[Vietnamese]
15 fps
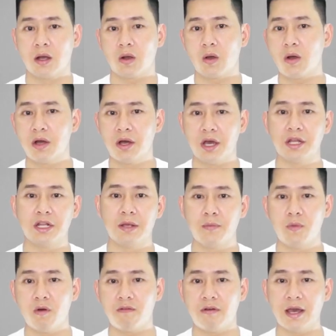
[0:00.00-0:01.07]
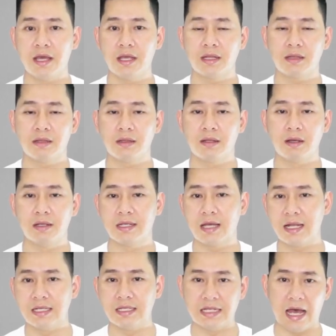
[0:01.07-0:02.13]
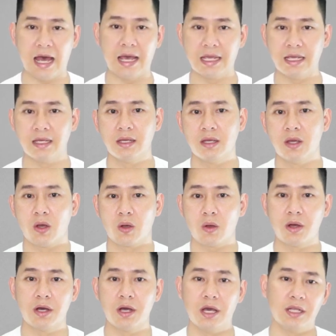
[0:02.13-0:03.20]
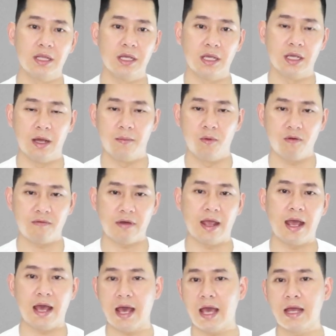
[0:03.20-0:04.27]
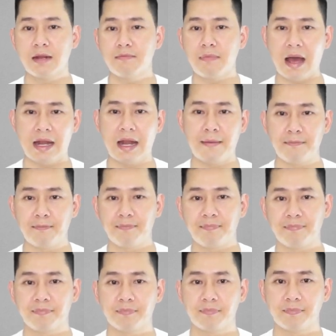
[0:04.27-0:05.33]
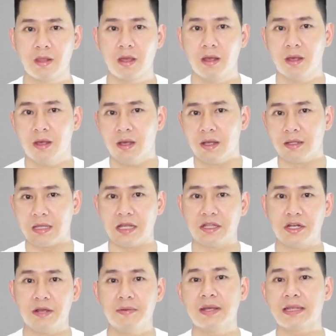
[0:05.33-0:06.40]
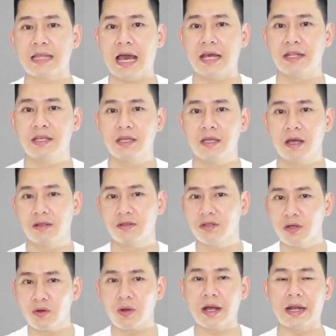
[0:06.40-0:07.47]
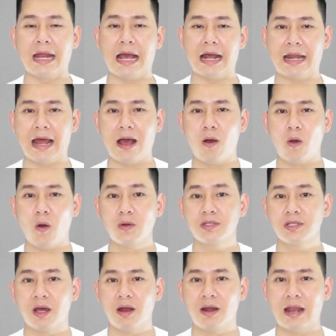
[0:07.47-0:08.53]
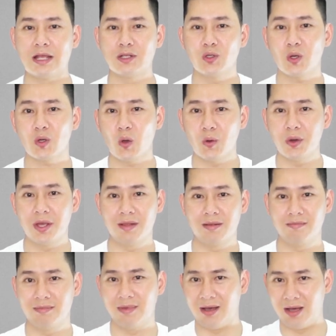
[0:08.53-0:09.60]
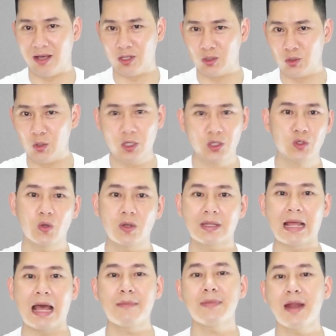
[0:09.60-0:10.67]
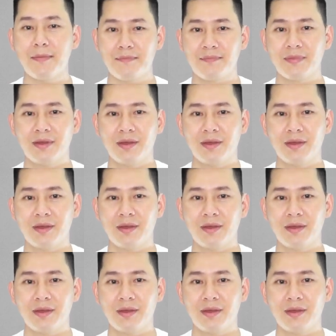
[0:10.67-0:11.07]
Có người thì mua vay thời gian dài, có người thì muốn vay hai đến ba năm. Tại thời điểm hiện tại thì chưa có ngân hàng nào hỗ trợ lãi suất cố định xuyên suốt tám năm.